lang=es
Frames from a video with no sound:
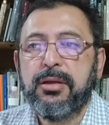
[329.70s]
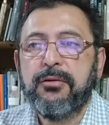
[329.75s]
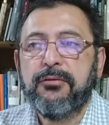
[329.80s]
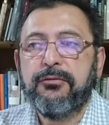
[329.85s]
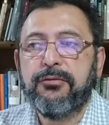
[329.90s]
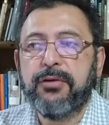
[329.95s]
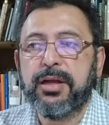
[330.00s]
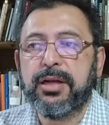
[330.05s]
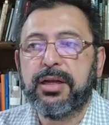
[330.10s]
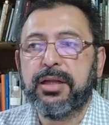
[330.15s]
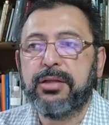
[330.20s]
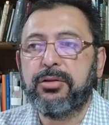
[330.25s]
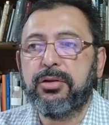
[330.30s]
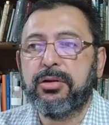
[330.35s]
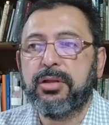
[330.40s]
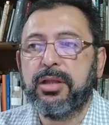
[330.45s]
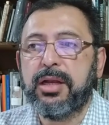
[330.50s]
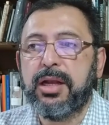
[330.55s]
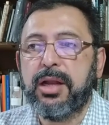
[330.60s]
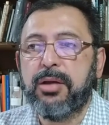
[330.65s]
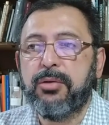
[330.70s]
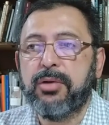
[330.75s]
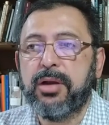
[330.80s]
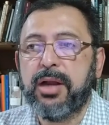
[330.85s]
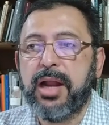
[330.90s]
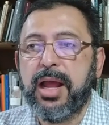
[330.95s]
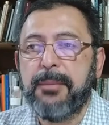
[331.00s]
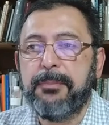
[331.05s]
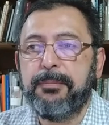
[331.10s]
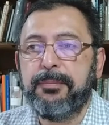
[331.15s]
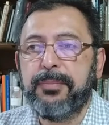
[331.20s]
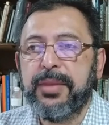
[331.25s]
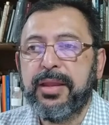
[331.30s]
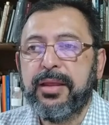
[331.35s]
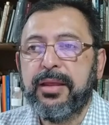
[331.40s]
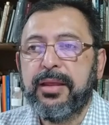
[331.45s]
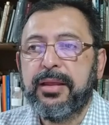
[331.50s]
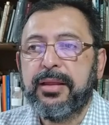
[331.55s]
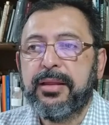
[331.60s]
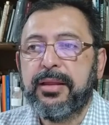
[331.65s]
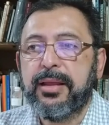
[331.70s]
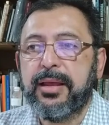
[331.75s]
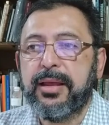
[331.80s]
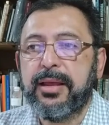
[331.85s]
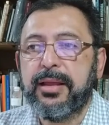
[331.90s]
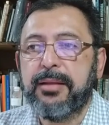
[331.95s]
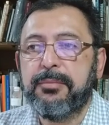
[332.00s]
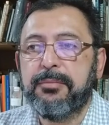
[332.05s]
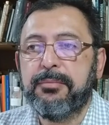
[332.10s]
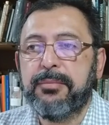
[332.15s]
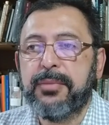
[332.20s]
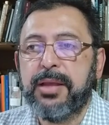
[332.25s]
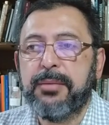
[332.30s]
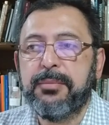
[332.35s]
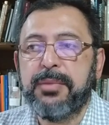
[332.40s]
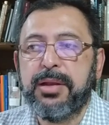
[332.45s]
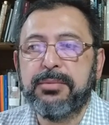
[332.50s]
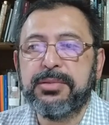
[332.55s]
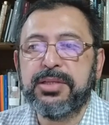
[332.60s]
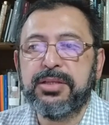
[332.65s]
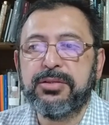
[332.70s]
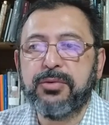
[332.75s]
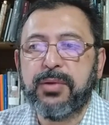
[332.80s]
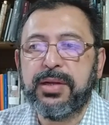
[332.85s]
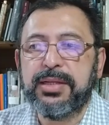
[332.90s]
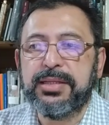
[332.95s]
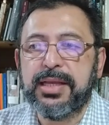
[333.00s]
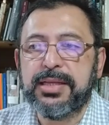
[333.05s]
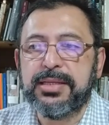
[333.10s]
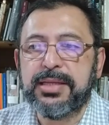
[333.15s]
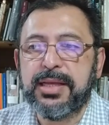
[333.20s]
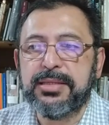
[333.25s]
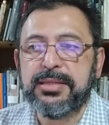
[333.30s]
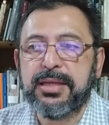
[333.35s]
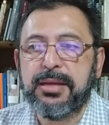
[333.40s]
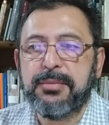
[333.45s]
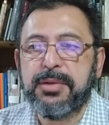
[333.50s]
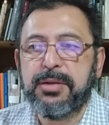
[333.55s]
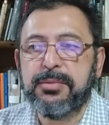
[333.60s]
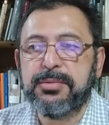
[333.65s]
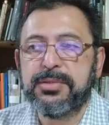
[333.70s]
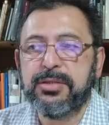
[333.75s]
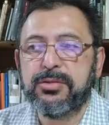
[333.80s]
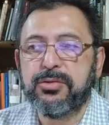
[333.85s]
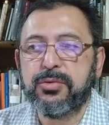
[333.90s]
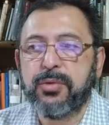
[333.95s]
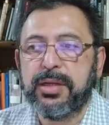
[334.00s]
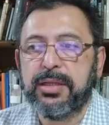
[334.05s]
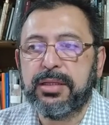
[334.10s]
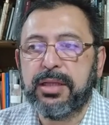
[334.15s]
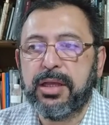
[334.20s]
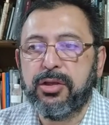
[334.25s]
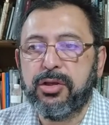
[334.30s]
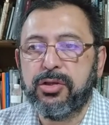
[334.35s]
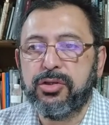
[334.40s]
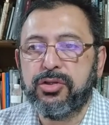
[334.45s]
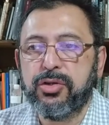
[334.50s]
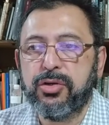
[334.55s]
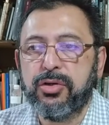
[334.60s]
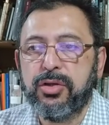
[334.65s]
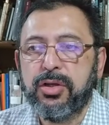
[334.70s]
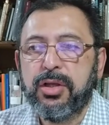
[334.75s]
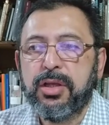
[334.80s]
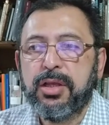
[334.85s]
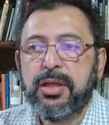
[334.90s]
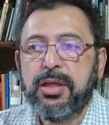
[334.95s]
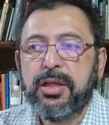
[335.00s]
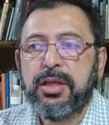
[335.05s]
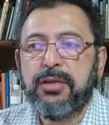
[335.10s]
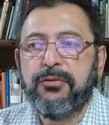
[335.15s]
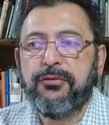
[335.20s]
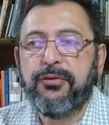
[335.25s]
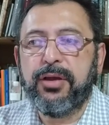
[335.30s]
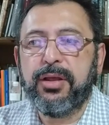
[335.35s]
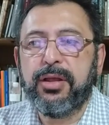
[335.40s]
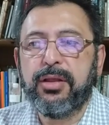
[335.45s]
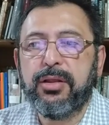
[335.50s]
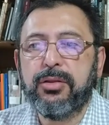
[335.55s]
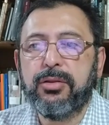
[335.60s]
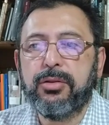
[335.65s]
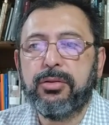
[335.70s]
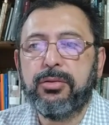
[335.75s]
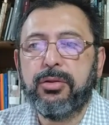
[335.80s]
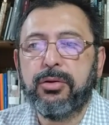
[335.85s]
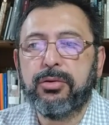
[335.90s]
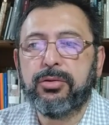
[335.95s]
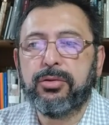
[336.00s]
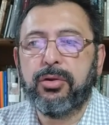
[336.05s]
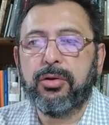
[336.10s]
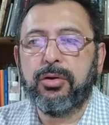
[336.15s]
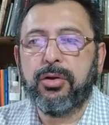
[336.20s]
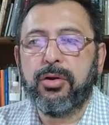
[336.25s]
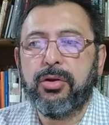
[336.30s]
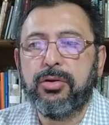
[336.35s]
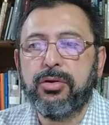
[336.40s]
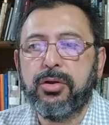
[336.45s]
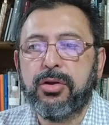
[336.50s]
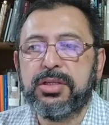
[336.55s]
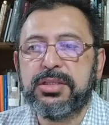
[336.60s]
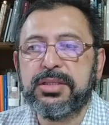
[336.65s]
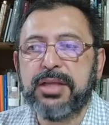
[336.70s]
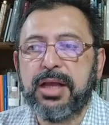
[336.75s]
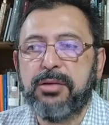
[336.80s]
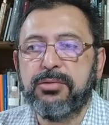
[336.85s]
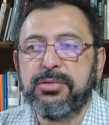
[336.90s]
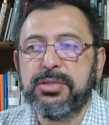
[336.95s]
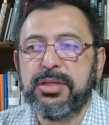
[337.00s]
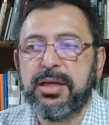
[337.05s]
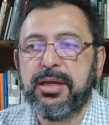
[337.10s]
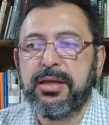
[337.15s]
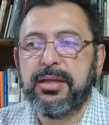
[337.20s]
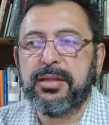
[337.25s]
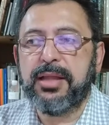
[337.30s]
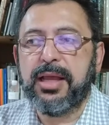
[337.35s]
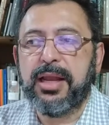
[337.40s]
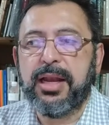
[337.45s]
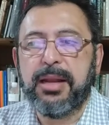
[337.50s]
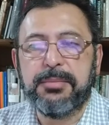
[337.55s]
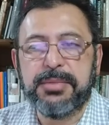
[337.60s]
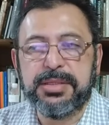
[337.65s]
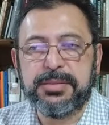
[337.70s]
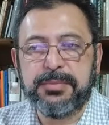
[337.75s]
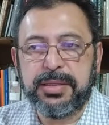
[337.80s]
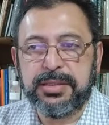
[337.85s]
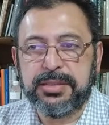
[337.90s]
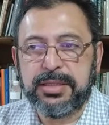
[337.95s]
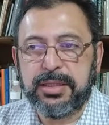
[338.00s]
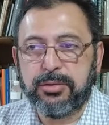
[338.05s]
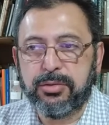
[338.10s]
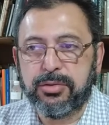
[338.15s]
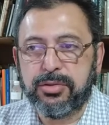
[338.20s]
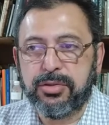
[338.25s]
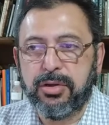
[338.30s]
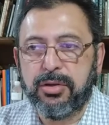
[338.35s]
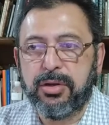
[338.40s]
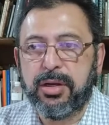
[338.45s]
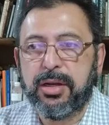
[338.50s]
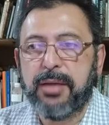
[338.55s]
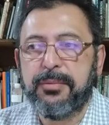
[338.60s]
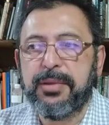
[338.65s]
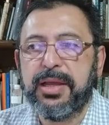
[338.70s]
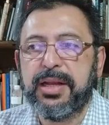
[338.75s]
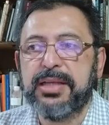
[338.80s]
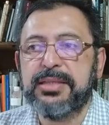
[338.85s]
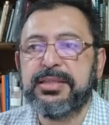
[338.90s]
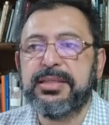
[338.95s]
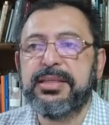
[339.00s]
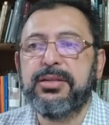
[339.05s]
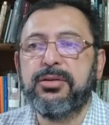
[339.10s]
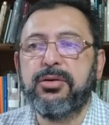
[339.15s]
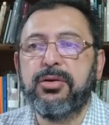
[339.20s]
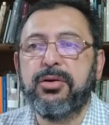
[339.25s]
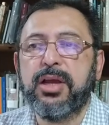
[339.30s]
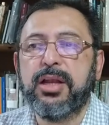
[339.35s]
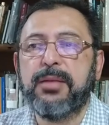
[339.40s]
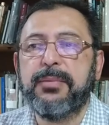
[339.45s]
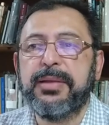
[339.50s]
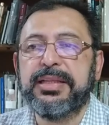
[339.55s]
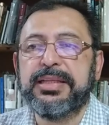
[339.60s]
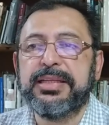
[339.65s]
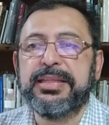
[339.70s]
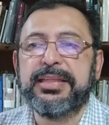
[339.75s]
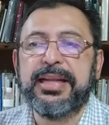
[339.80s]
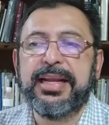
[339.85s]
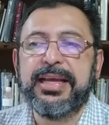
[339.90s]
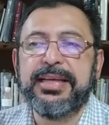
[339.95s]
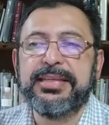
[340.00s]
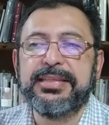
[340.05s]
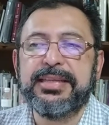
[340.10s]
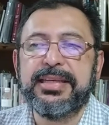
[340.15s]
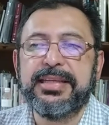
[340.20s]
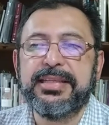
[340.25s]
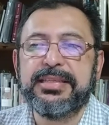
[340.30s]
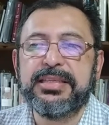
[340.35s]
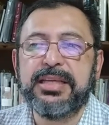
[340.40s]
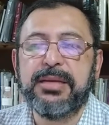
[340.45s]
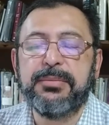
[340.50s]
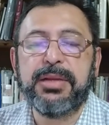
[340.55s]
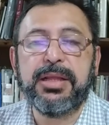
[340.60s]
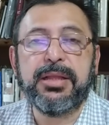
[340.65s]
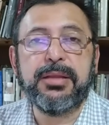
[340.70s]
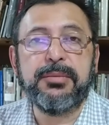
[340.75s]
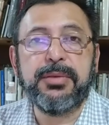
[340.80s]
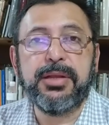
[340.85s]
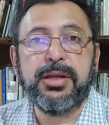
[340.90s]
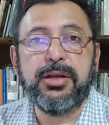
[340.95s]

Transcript: Fue rector de la UNAM de 1946 a 1948 y fue doctor honoris causa de la misma institución. Había nacido el 23 de diciembre de